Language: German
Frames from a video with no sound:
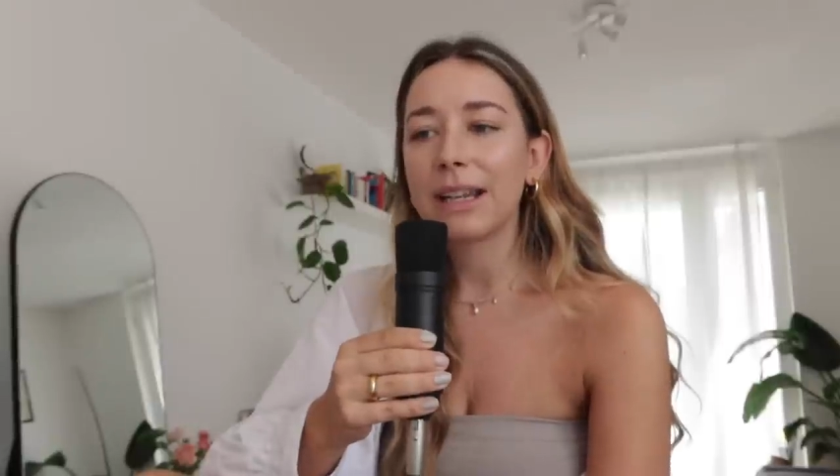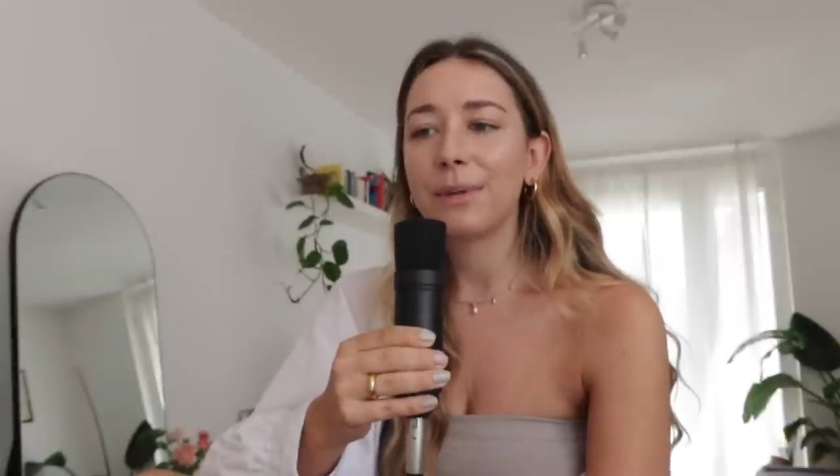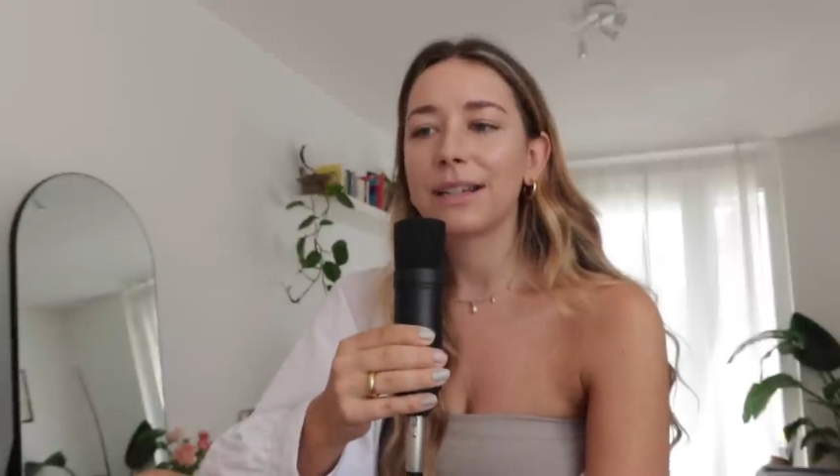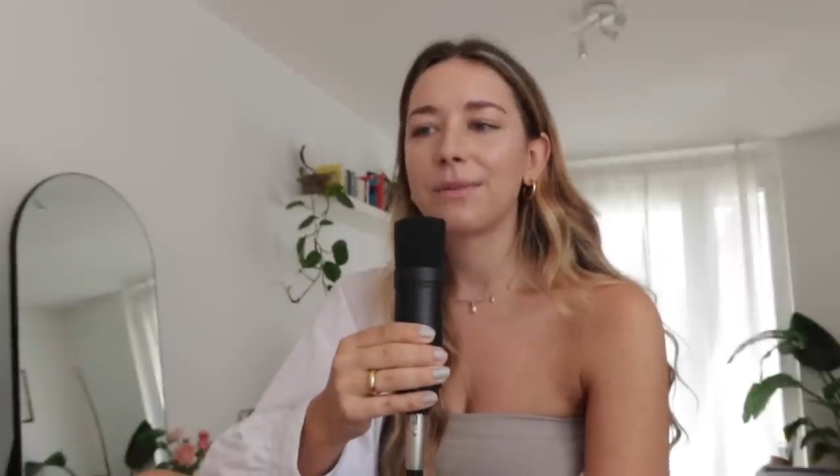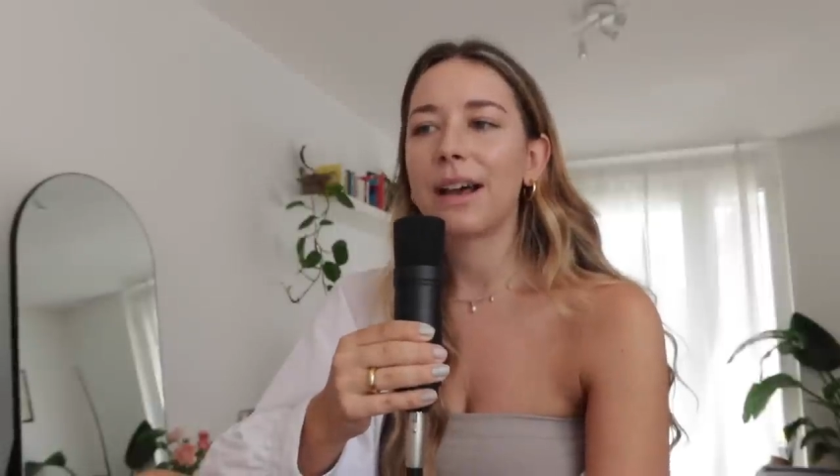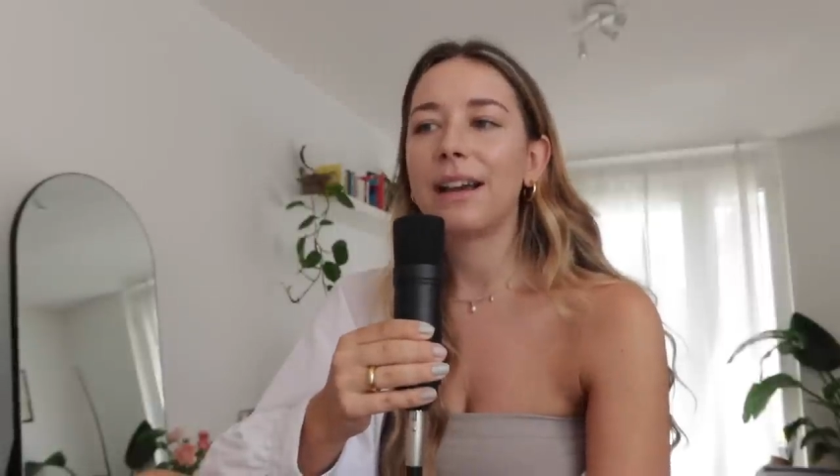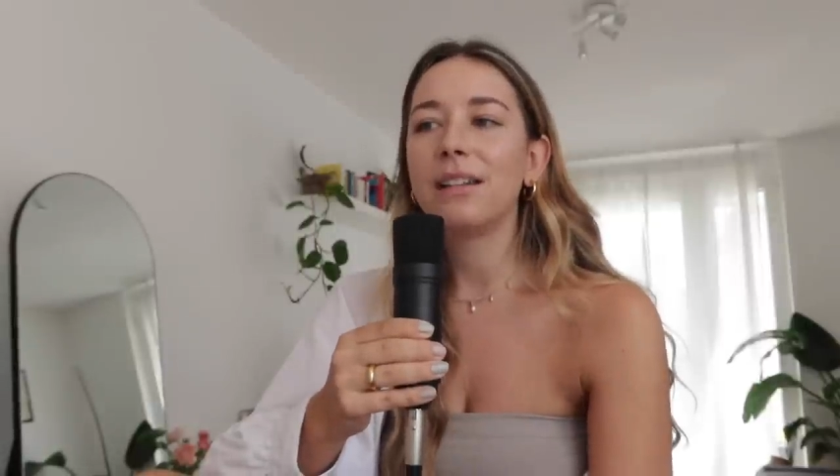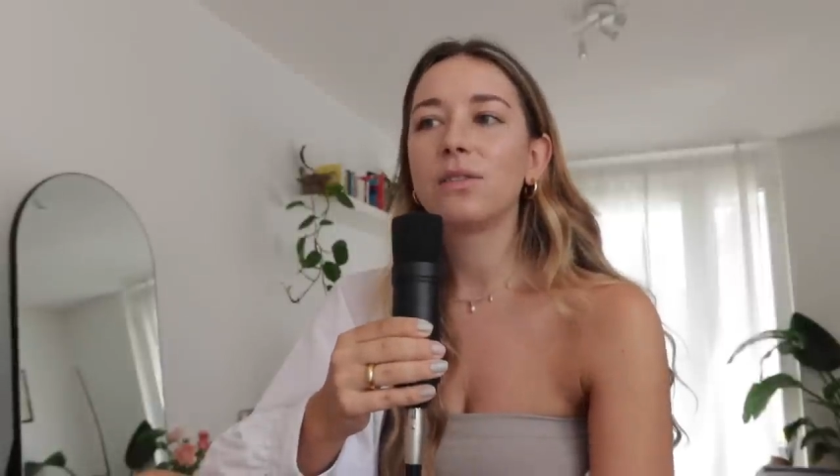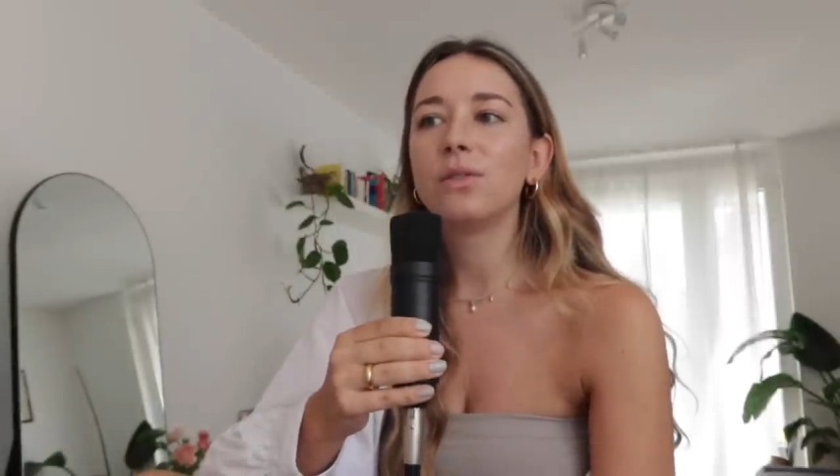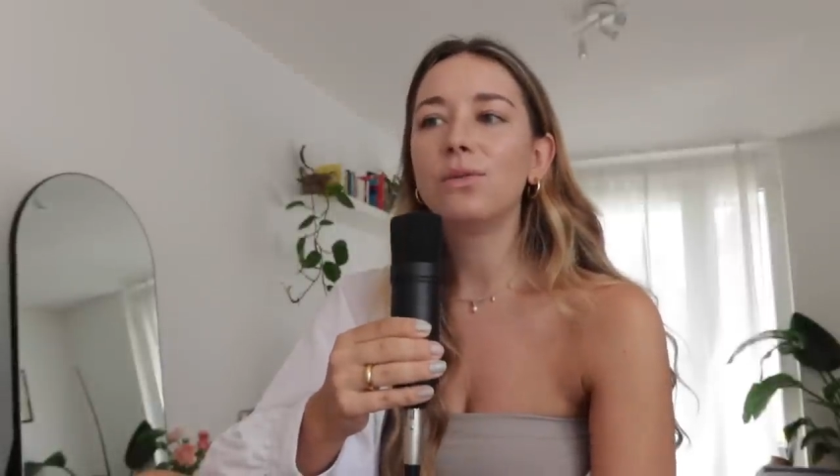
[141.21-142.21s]
aber das war
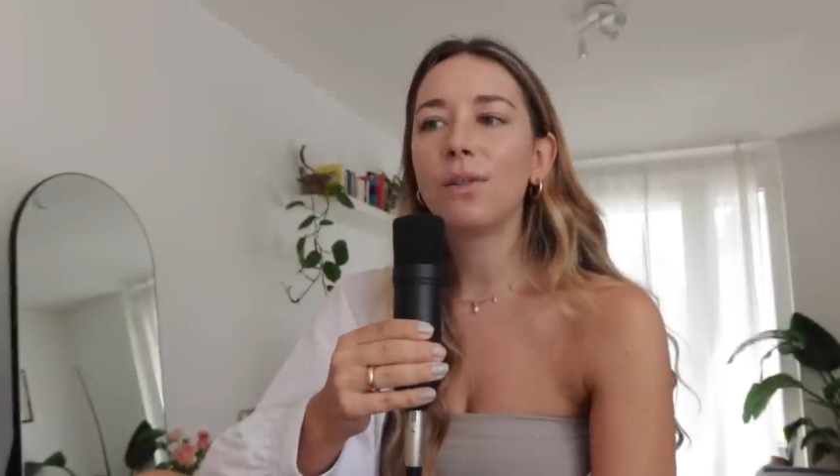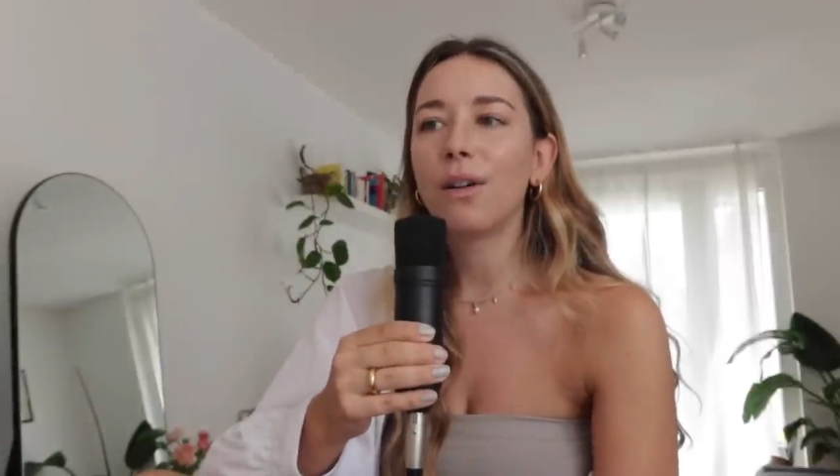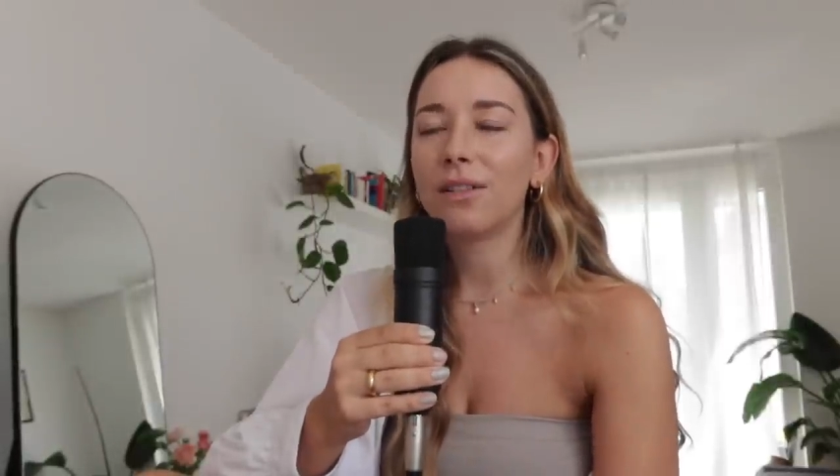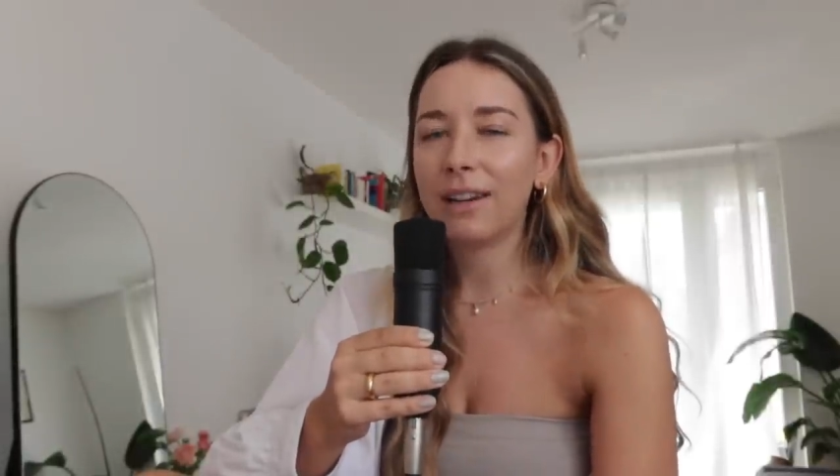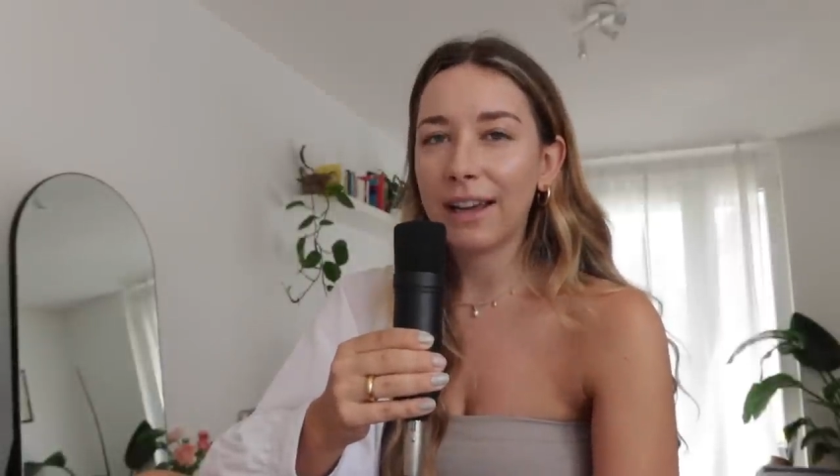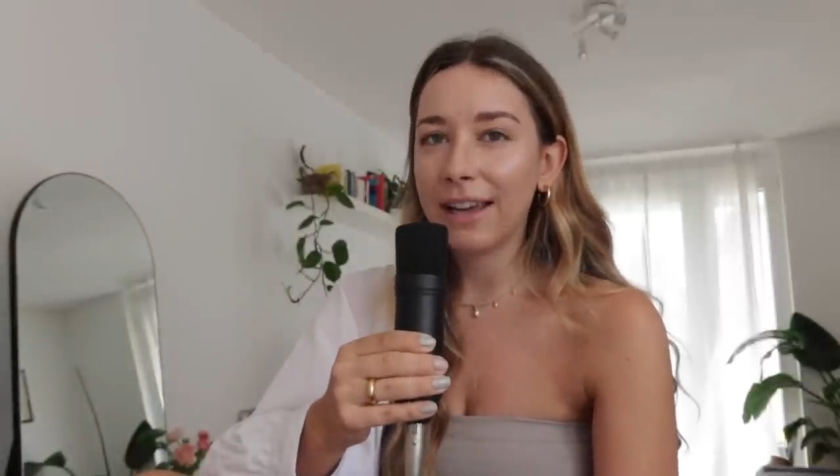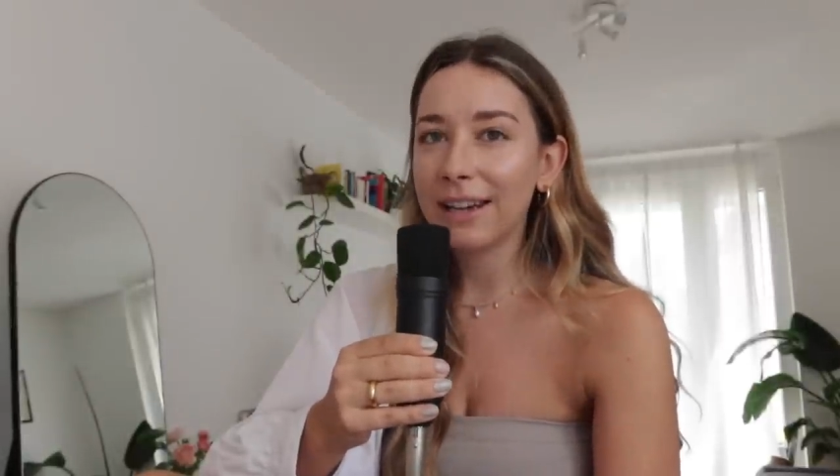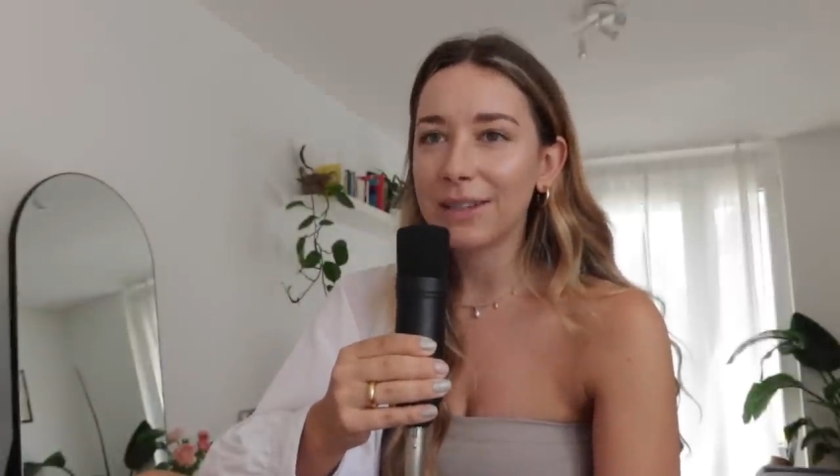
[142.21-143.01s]
alles nur online.